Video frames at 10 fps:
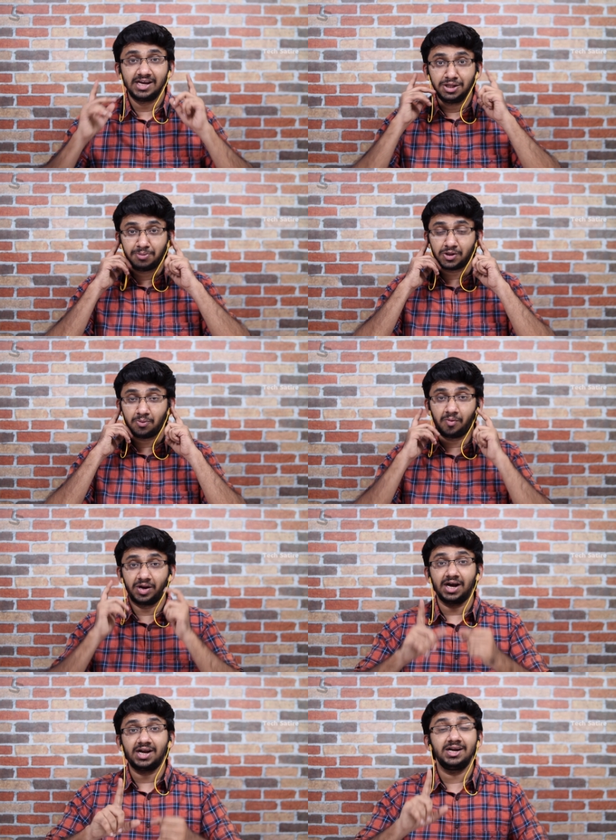இது பார்த்தோம்
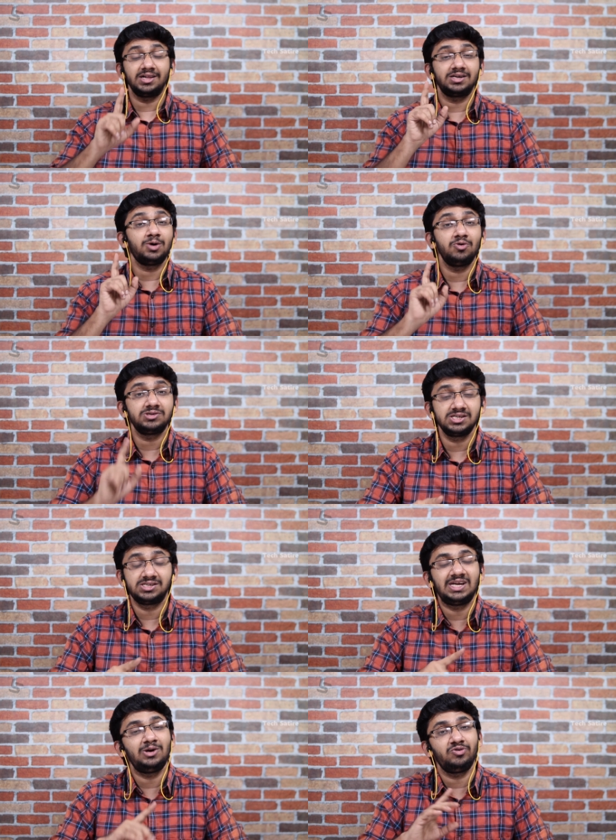அப்படின்னா கிட்டத்தட்ட ஒரு
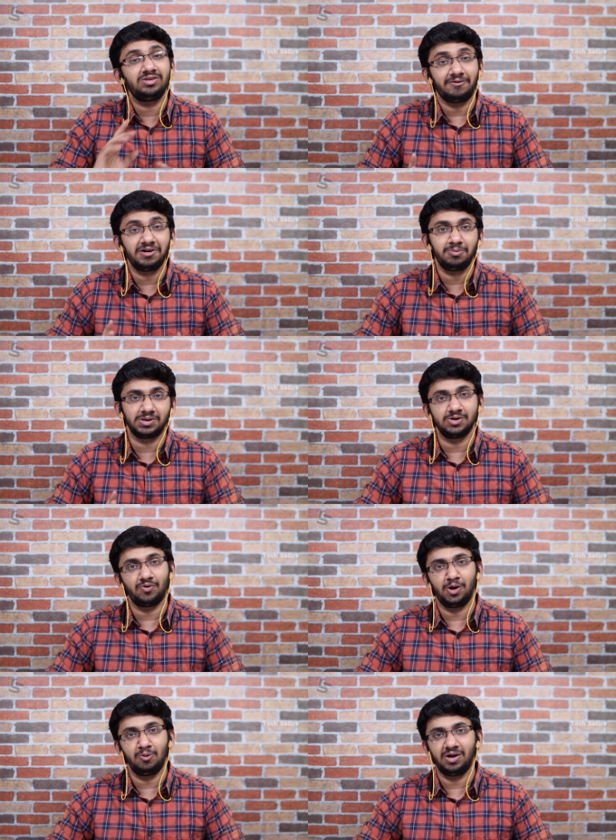சிக்ஸ்டி டு செவன்டி
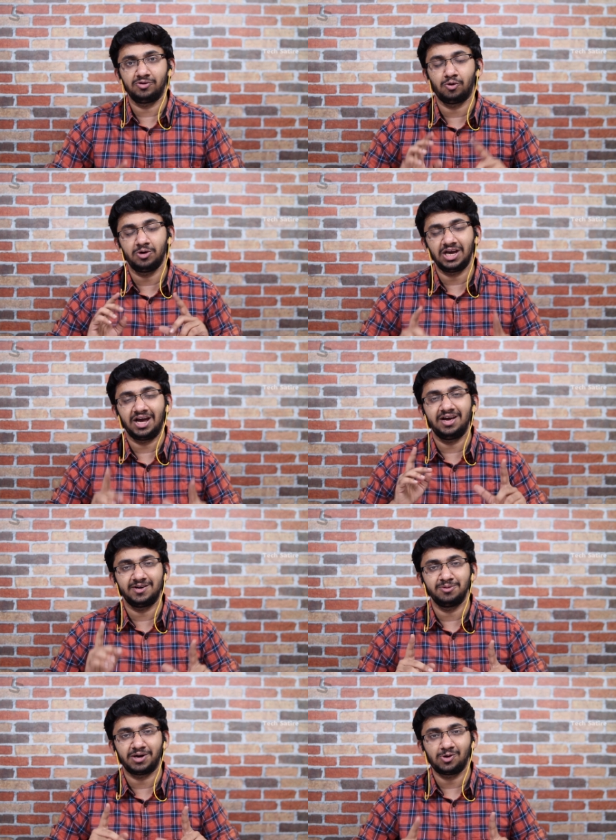பர்சன்ட் வால்யூமில் ஸோ நீங்கள்
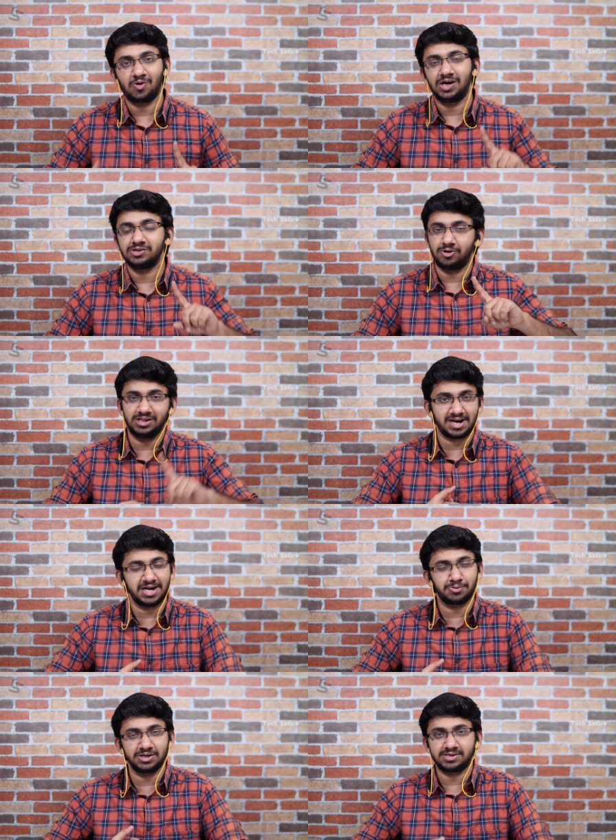எல்லாம் வந்து பார்த்துக்கோங்க ஸோ இந்த
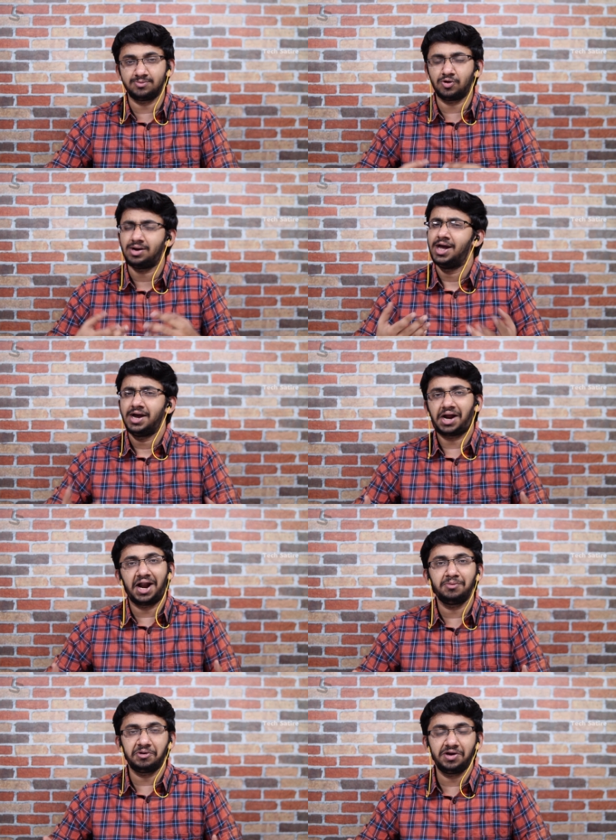டிரான்ஸ்பரன்சி மோட்
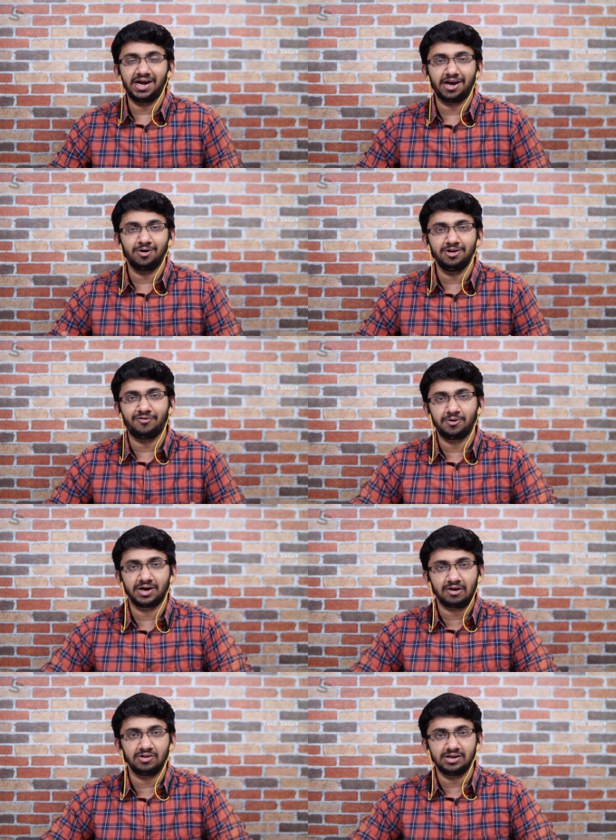கண்டிப்பாகவே எனக்கு வந்து
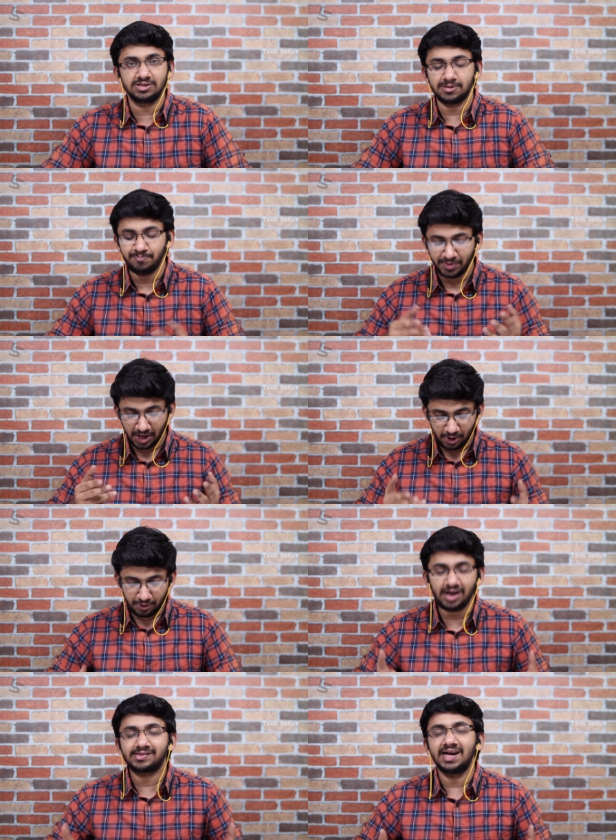ஃபேவரட்டாக வந்துருச்சு
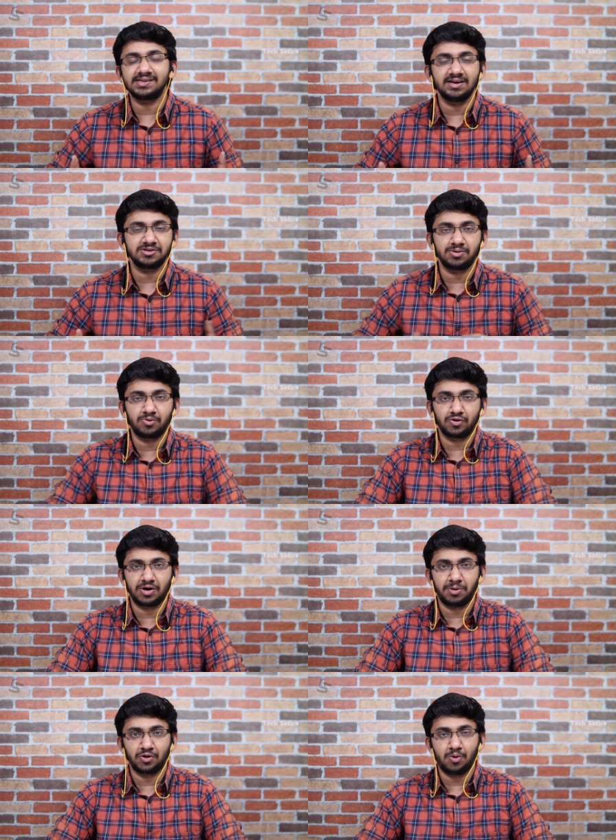நாய்ஸ் கேன்சலேஷன்
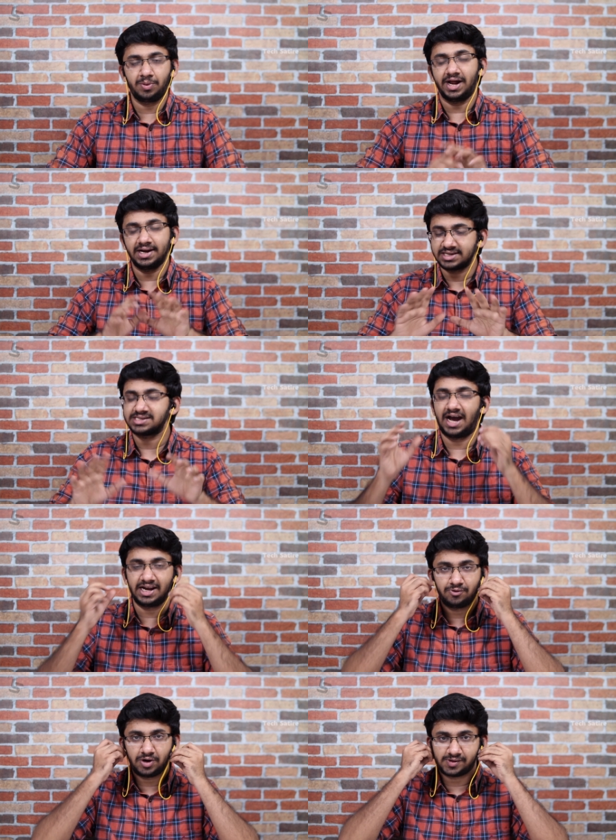பொறுத்தவரையும் பார்த்தோம் அப்படின்னா எஸ்
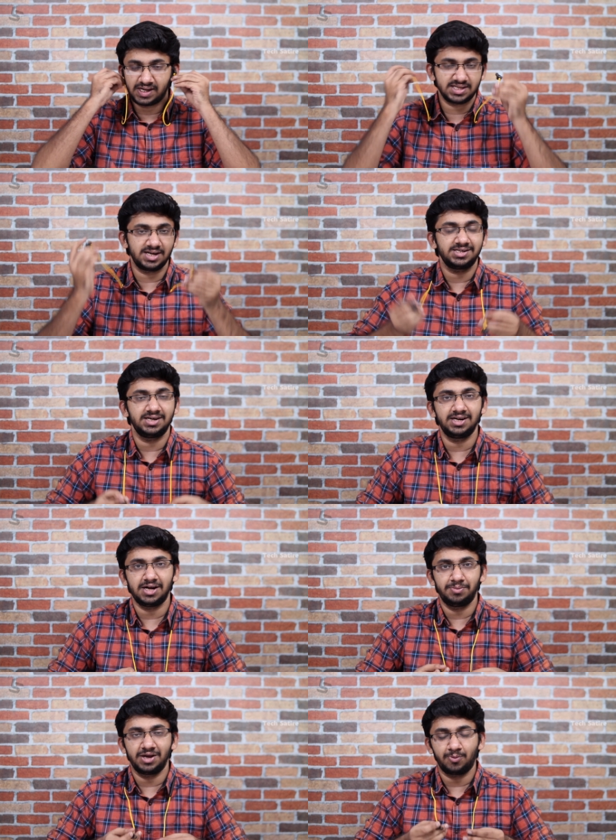ஆக்டிவ் நாய்ஸ் கேன்சலேஷன்
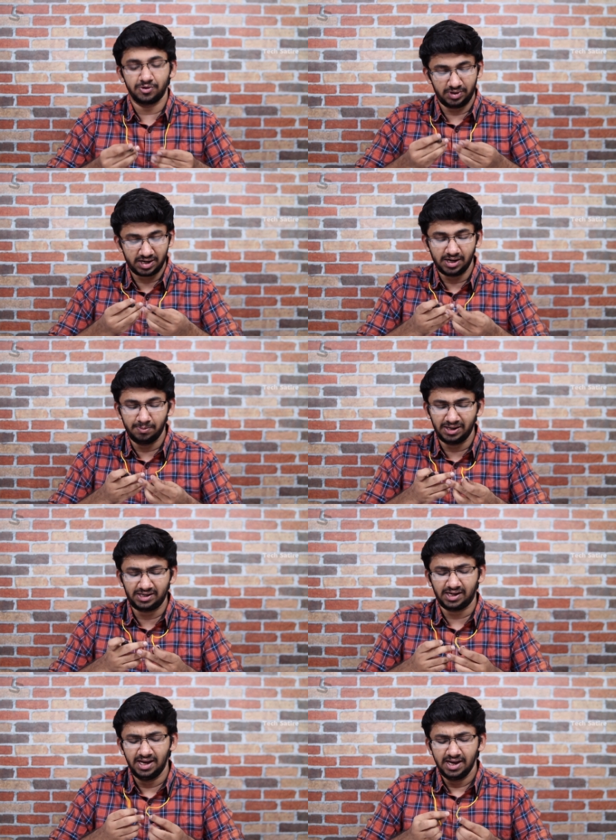இருக்குது அப்படிங்க போல சொல்கிறாங்க பட்